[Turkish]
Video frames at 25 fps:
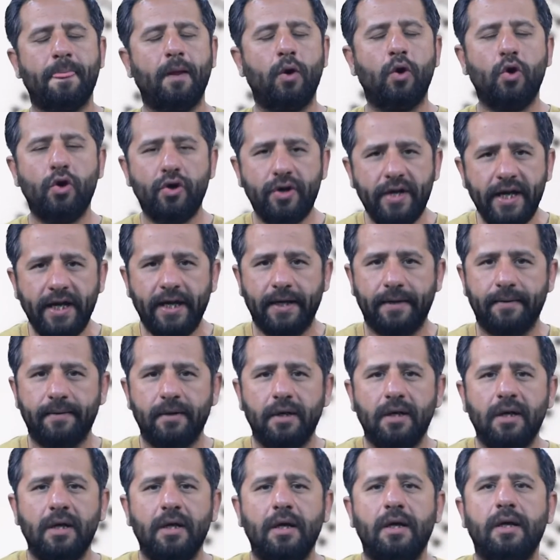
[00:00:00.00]

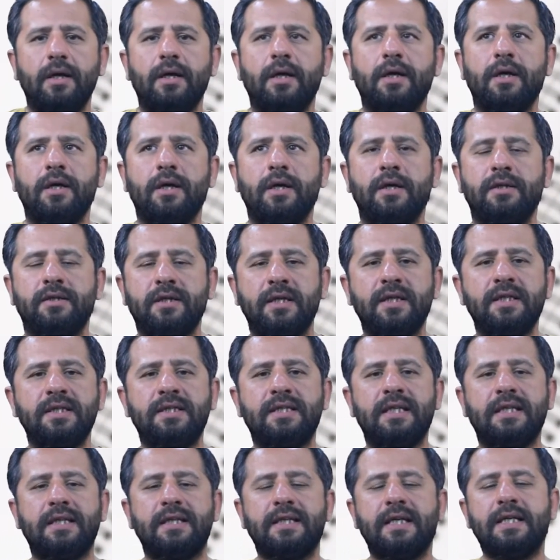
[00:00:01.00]
Örneğin e,
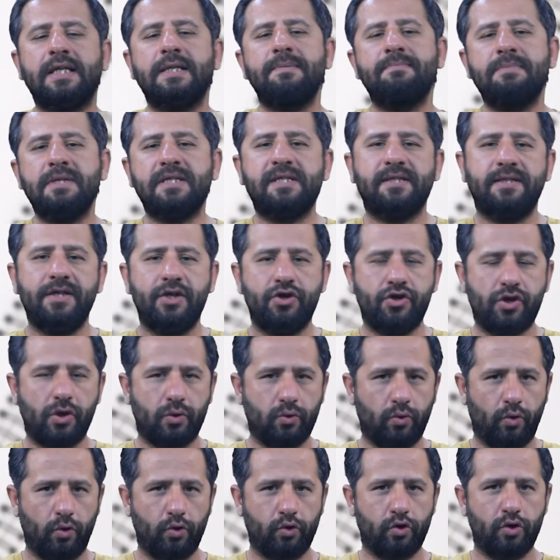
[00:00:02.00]
tanıdıklarımız
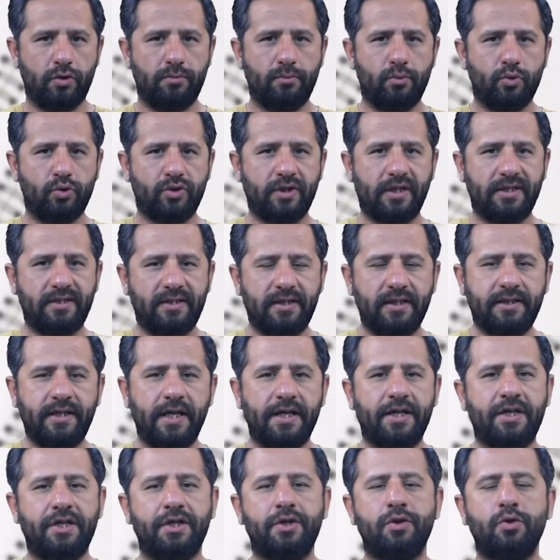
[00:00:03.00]
diyecek olduğumuzda dık
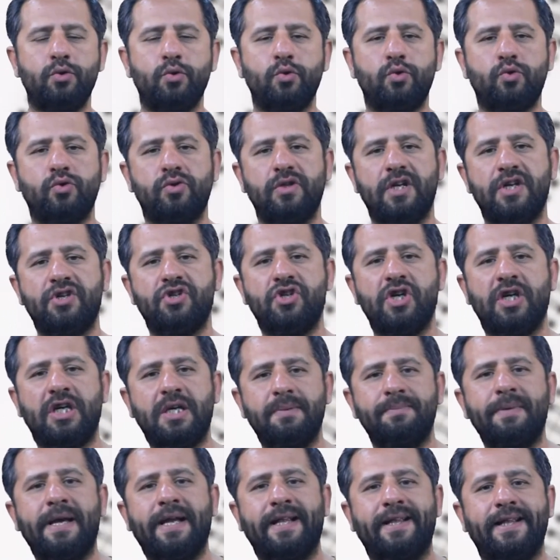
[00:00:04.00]
ekinin üstüne
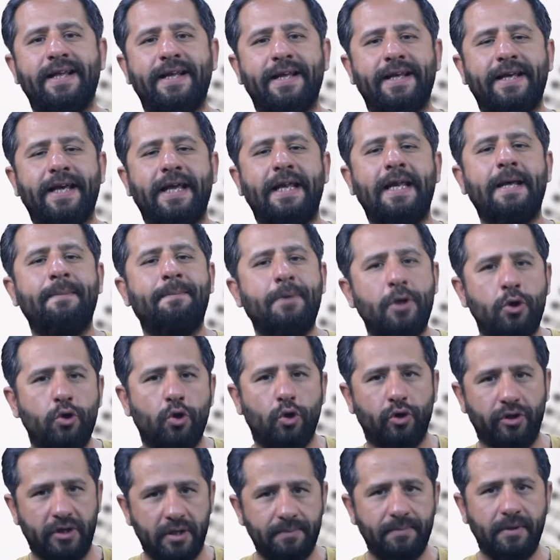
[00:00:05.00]
çekim ekleri
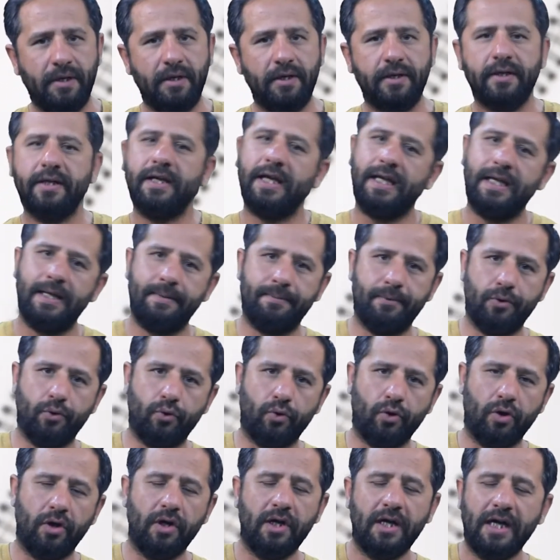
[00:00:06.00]
gelebiliyor değil mi?
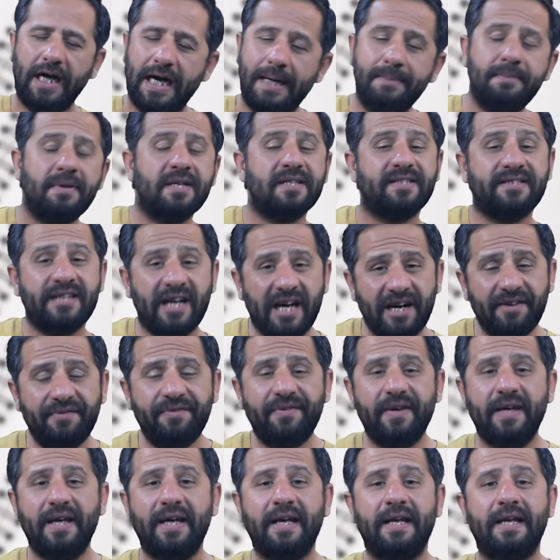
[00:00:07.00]
Gelebiliyor. Ama zar
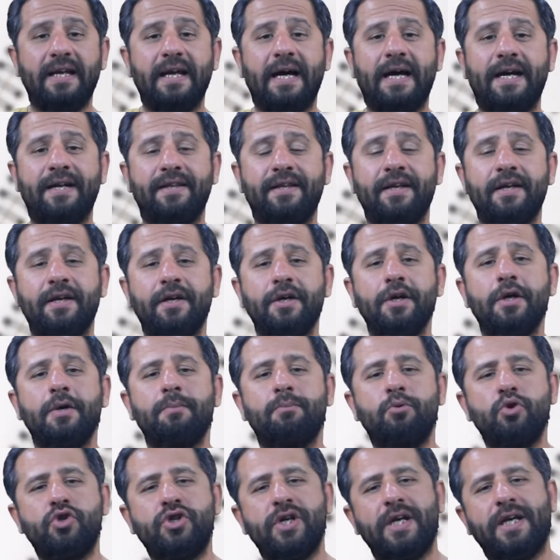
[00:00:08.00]
fiillerde
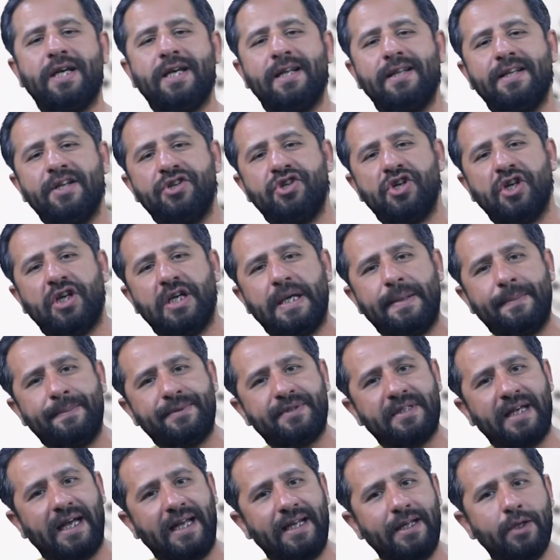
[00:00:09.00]
bu şekilde
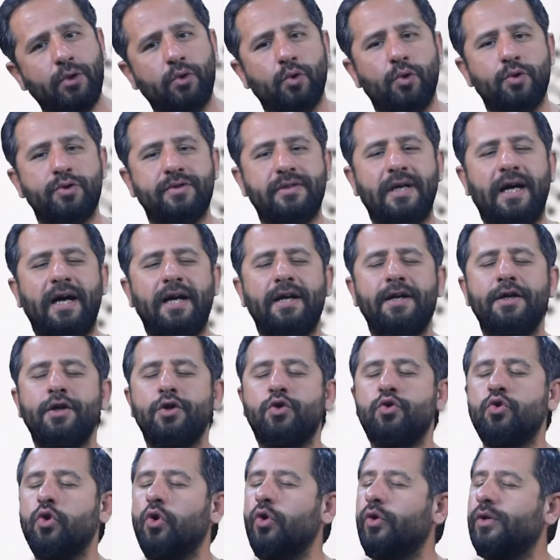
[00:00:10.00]
çekimsellik
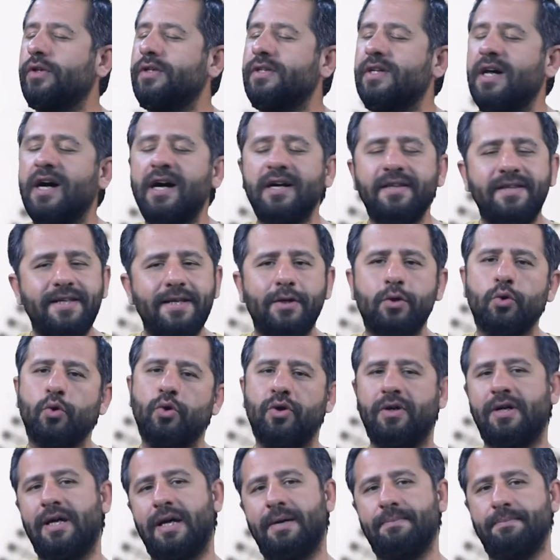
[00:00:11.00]
özelliği çok nadir
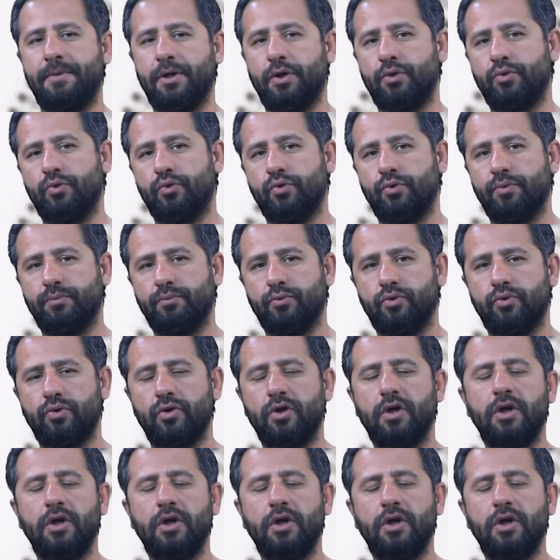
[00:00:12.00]
görülen bir durumdur.